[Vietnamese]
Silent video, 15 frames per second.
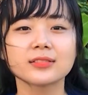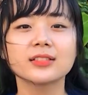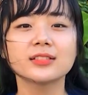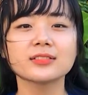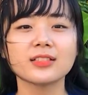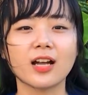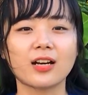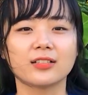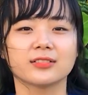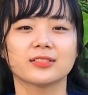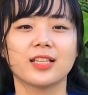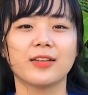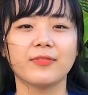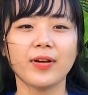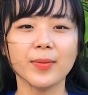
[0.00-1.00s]
Tương tự
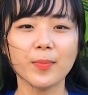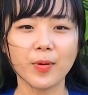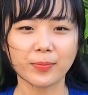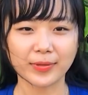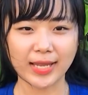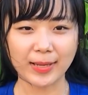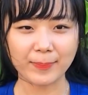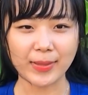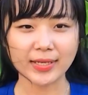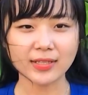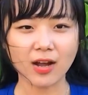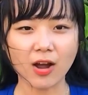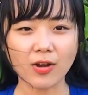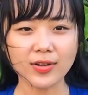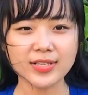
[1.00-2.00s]
thì với 1.000 mét
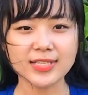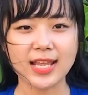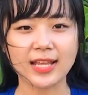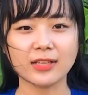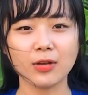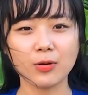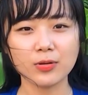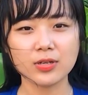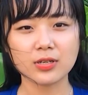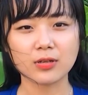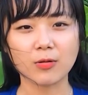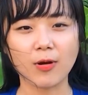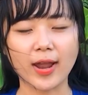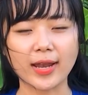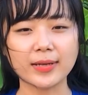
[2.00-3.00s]
khối sẽ thu được
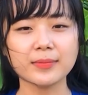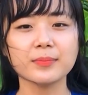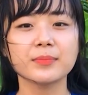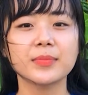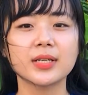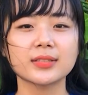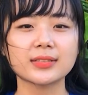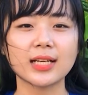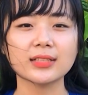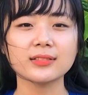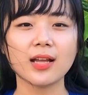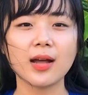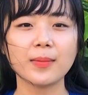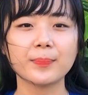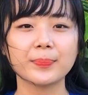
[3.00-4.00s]
khoảng 10 tấn
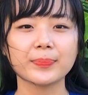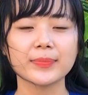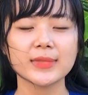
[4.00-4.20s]
tôm